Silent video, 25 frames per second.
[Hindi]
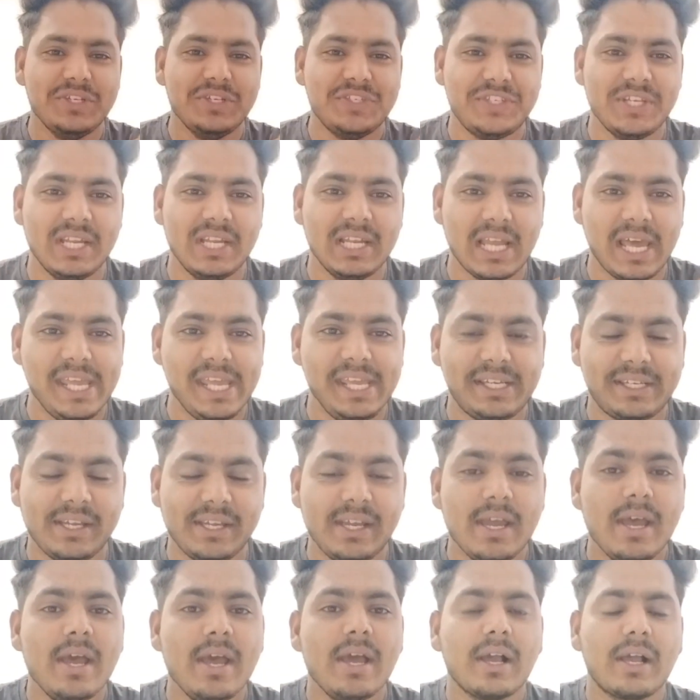तो इसे
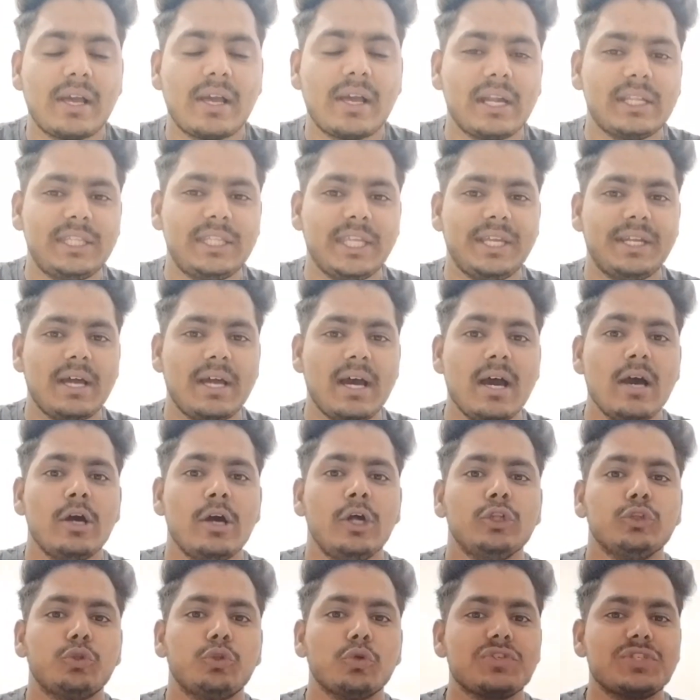लाइक कर देना
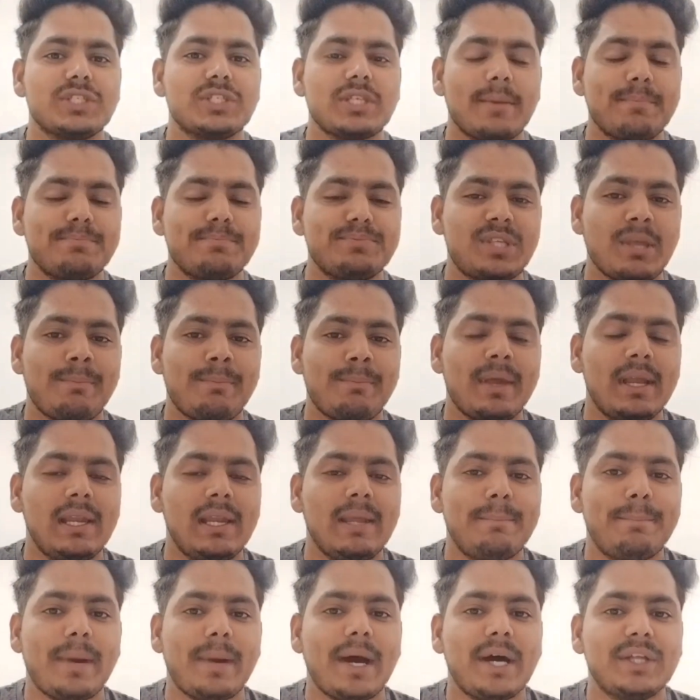तो सबसे
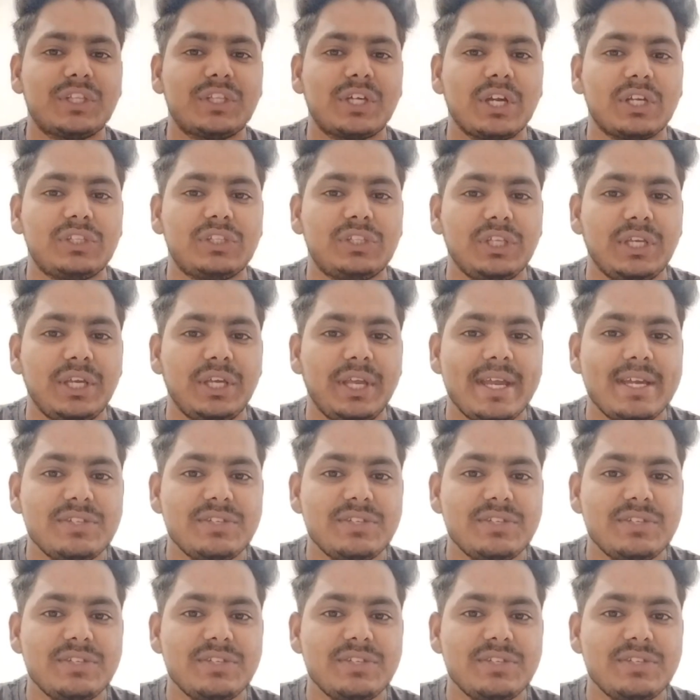पहले बात करते